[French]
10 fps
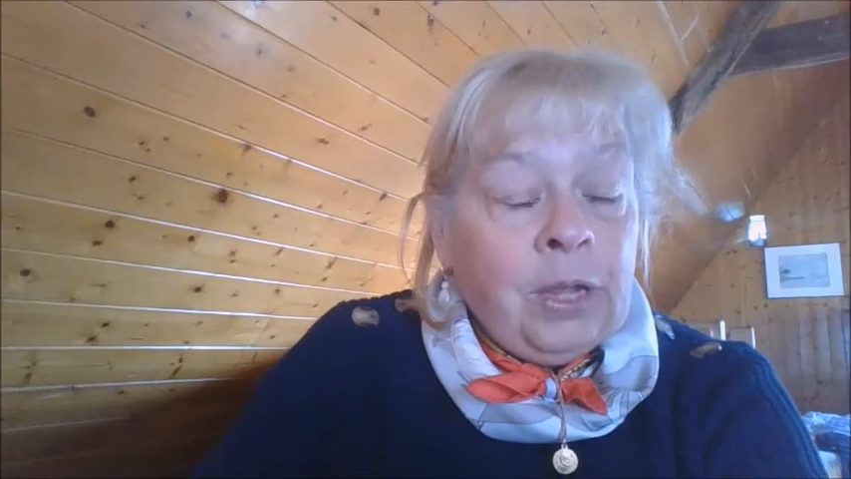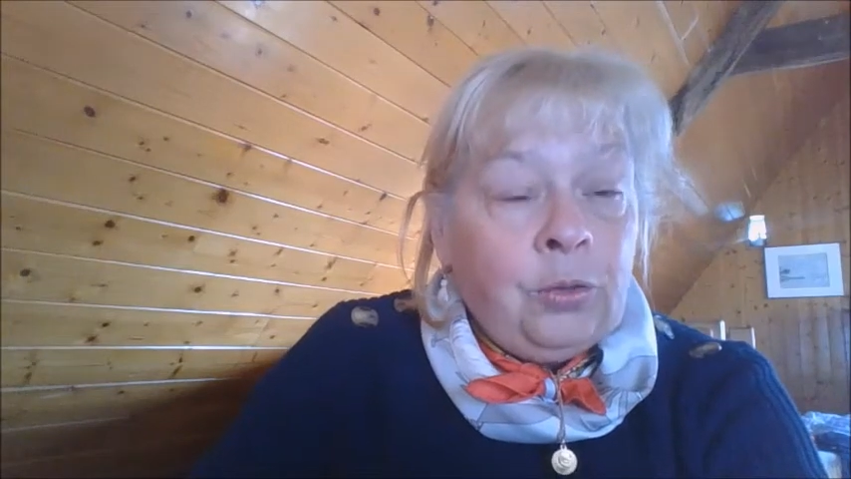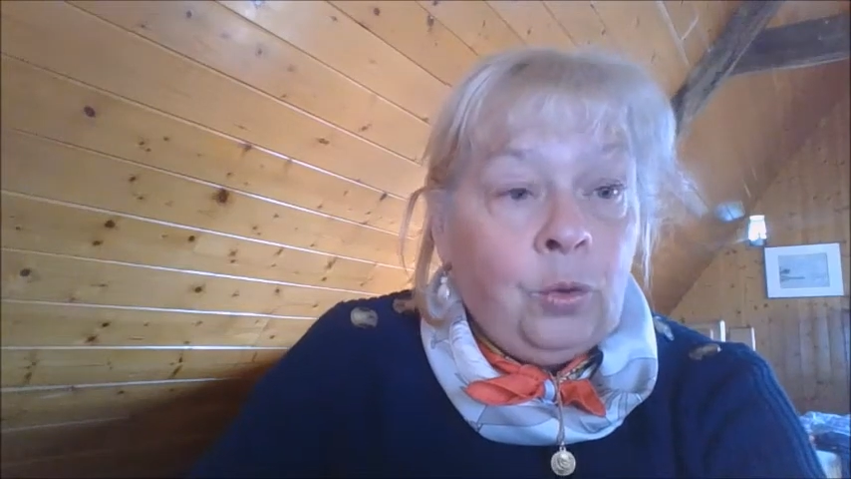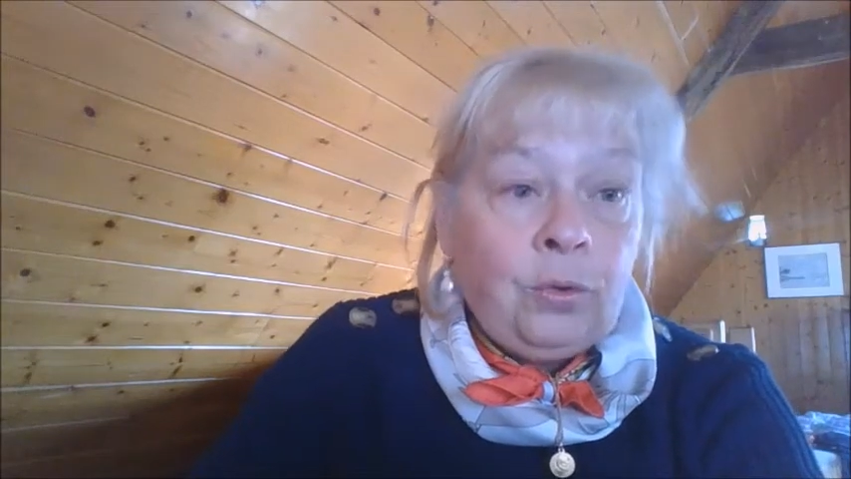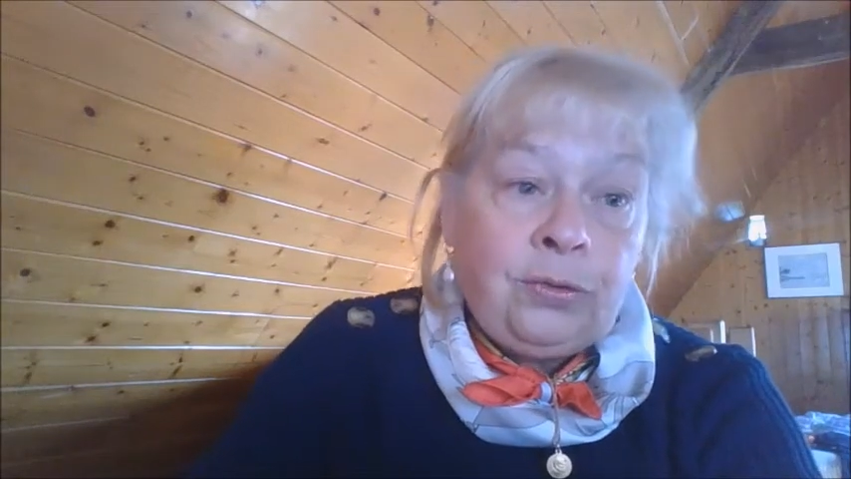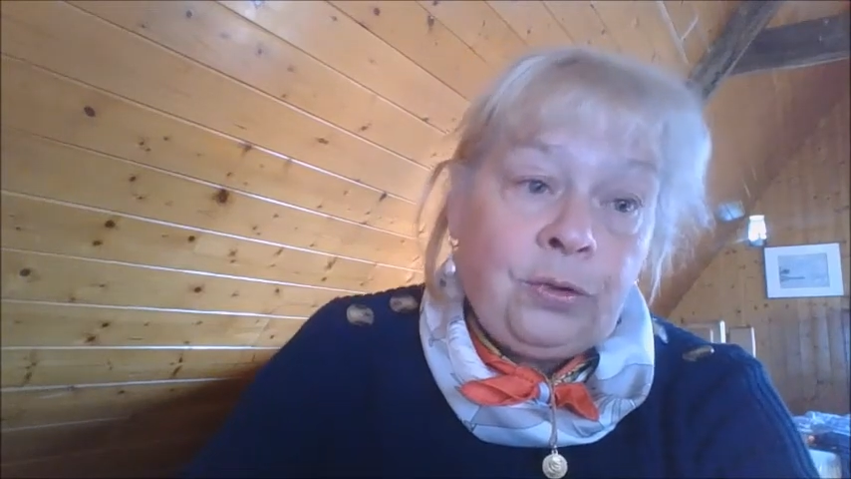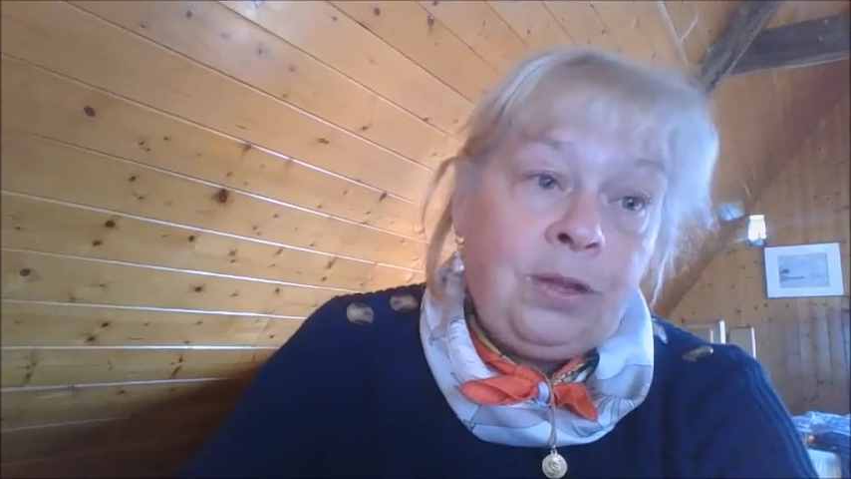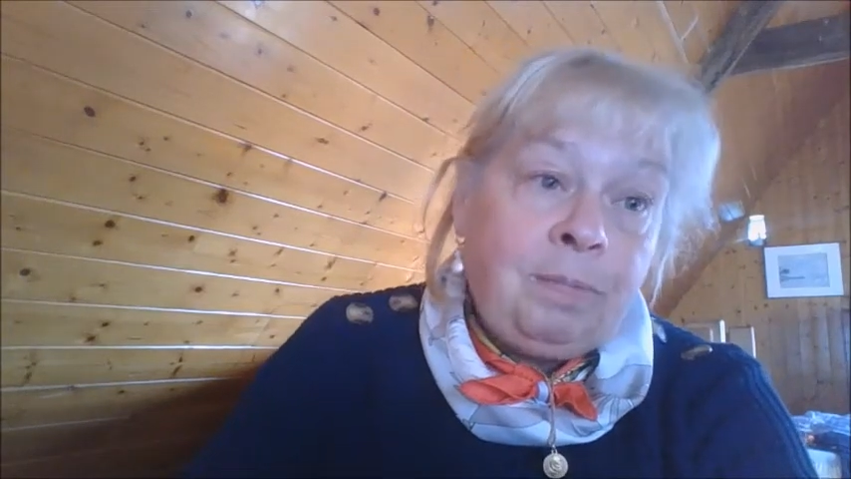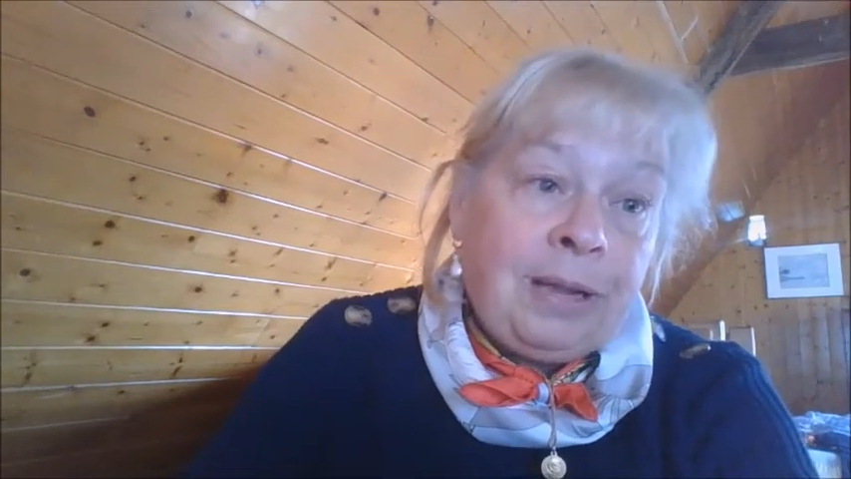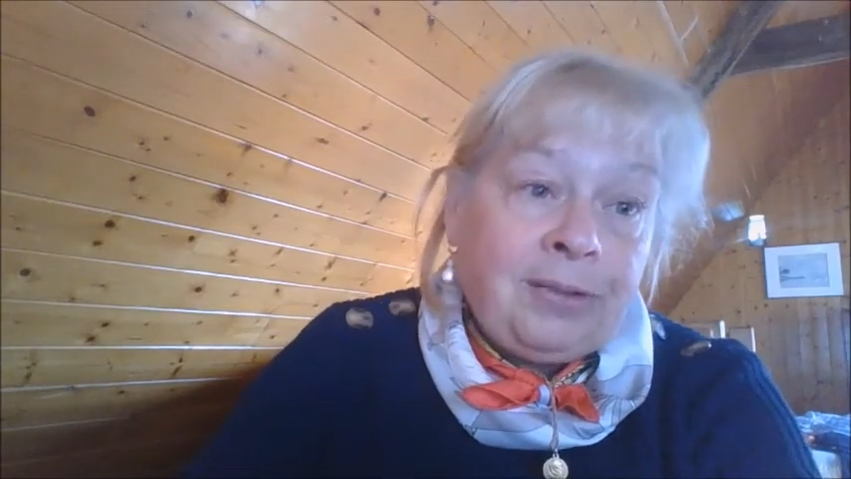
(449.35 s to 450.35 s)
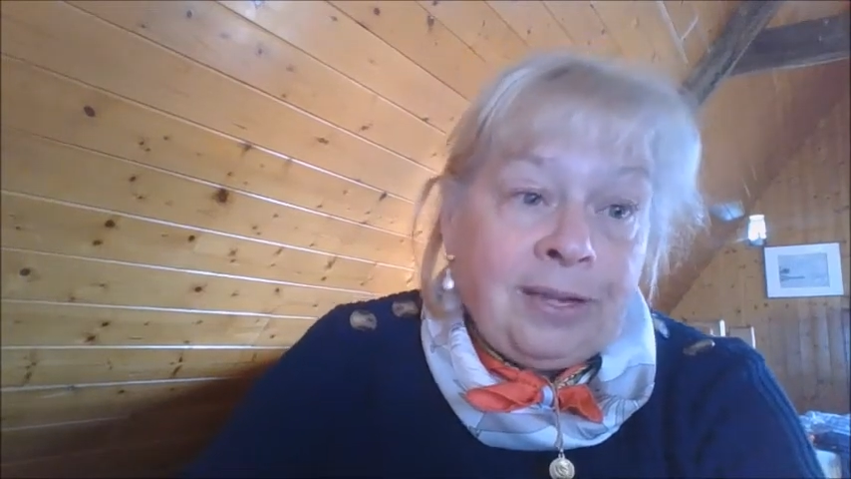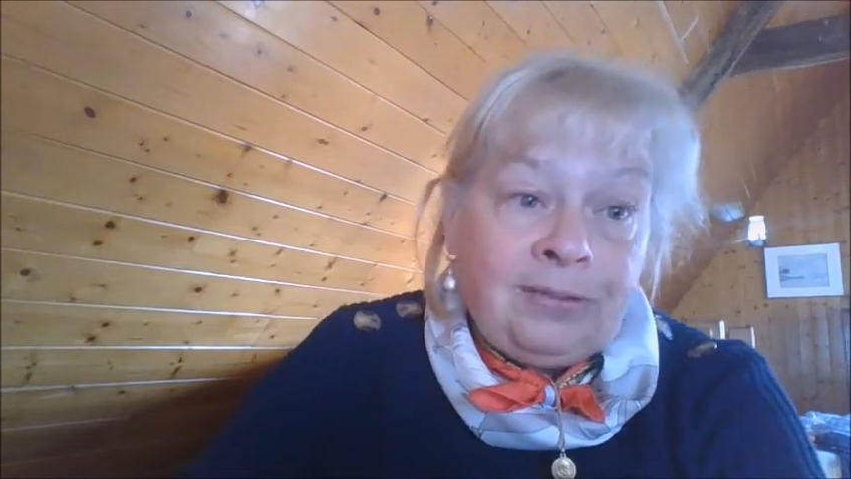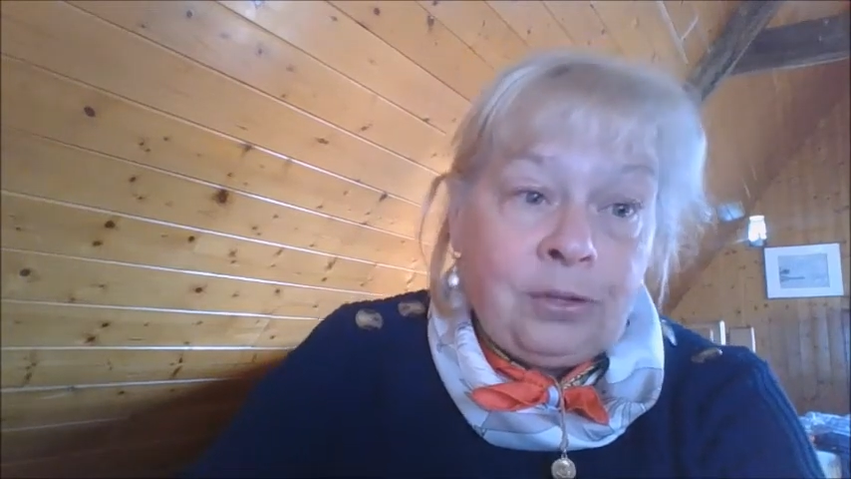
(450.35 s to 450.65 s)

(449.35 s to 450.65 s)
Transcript: Donc ce n'est pas très